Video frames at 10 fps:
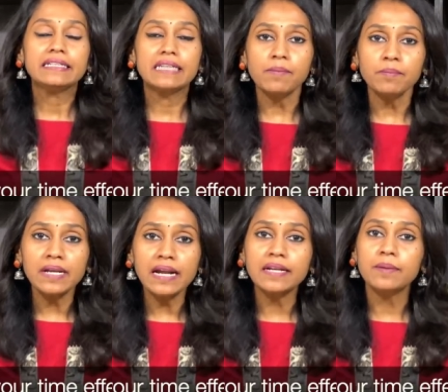நம்மள
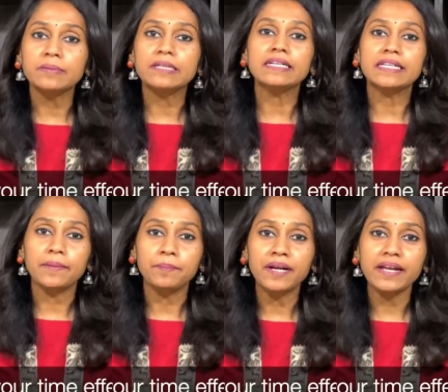நம்ம
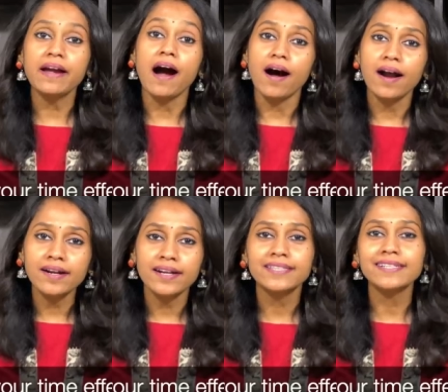எப்படி
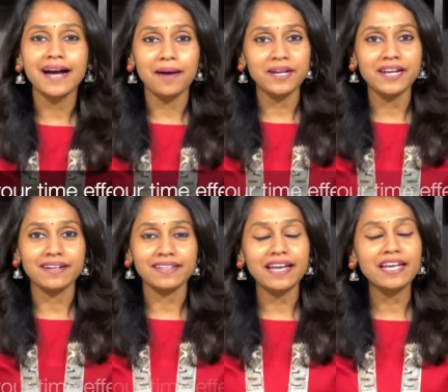ஆள்றது
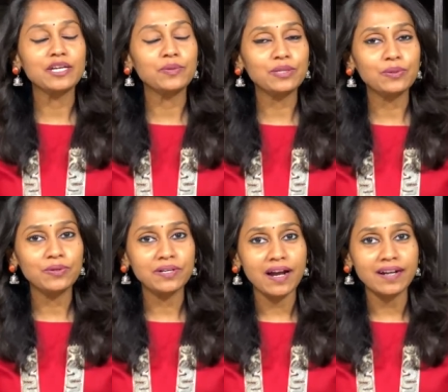அப்படின்றத
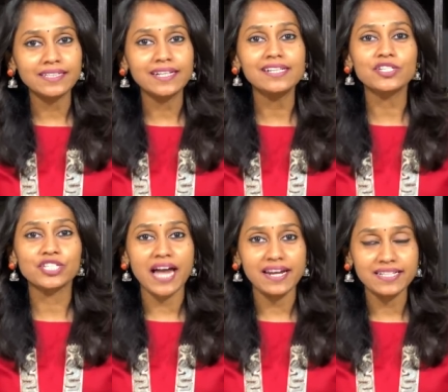இருபத்தோரு நாட்கள்
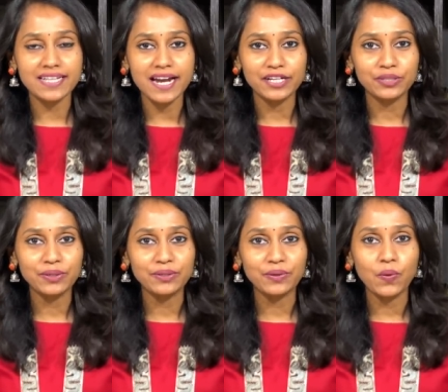சேலஞ்சா
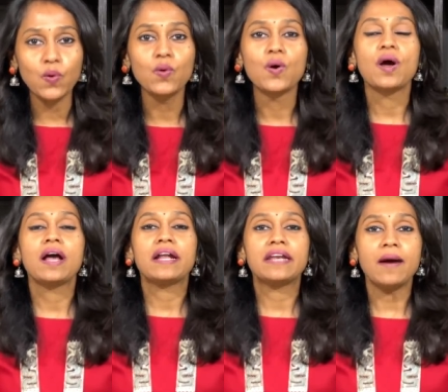எடுத்துக்கிட்டு இருக்கோம்
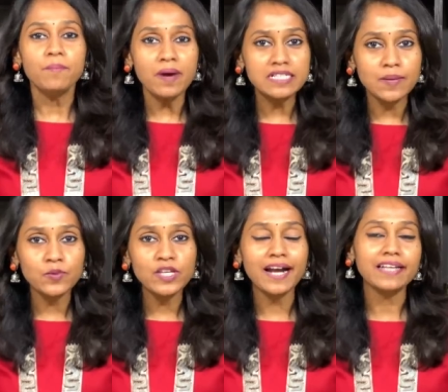நம்ம
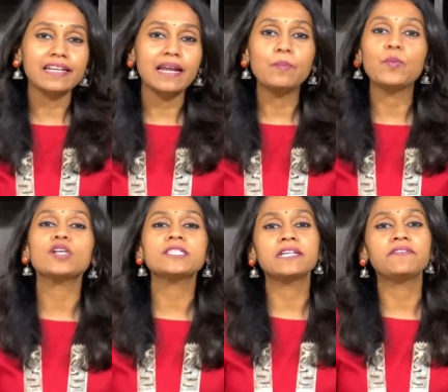சமுதாயத்துல
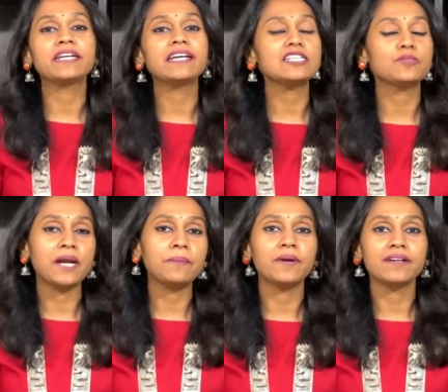பாசிட்டிவிட்டிய
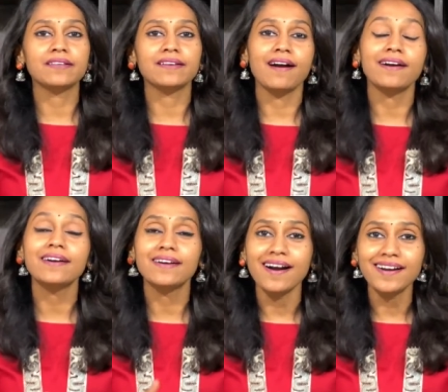ஸ்ப்ரெட் பண்றதுக்காக
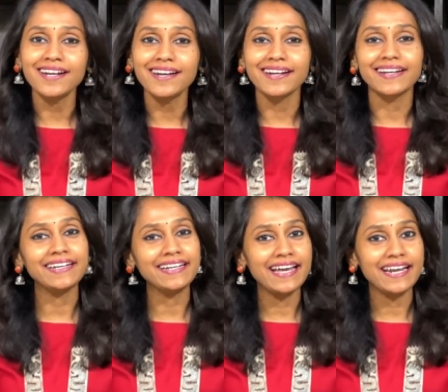கங்கணம்
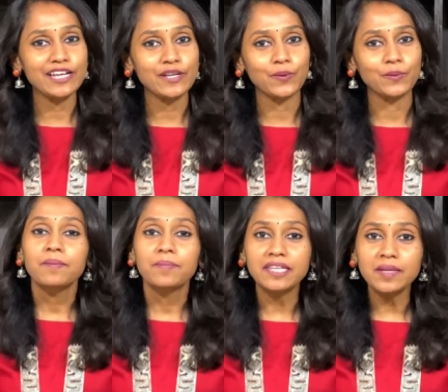கட்டிக்கிட்டு இறங்கியிருக்கோம்
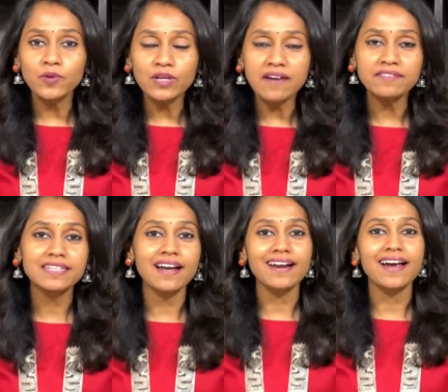பதிமூணாவது
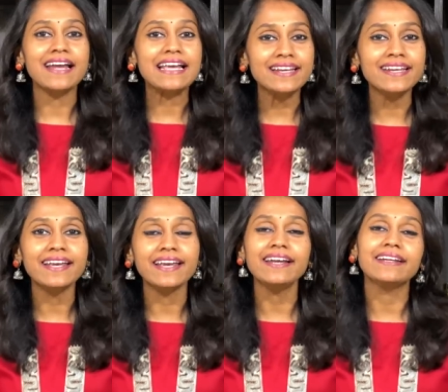நாளான
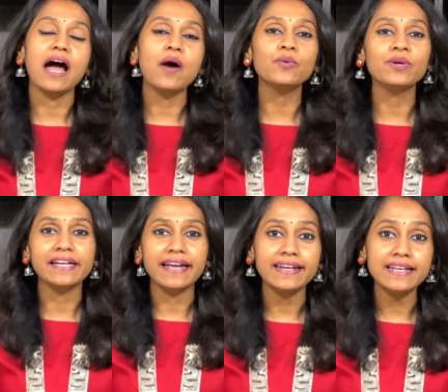இன்னைக்கு நான்
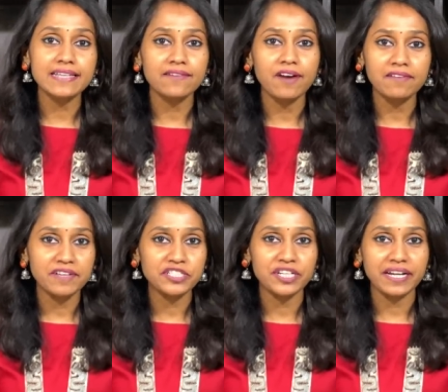உங்களுக்கு என்ன சவால்
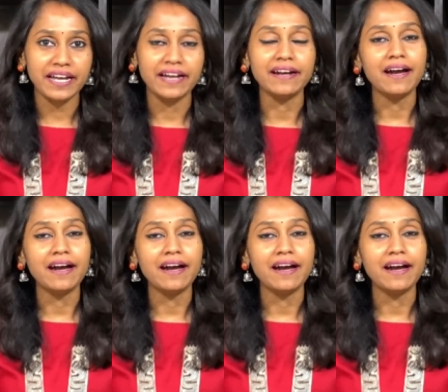வச்சிருக்கேன்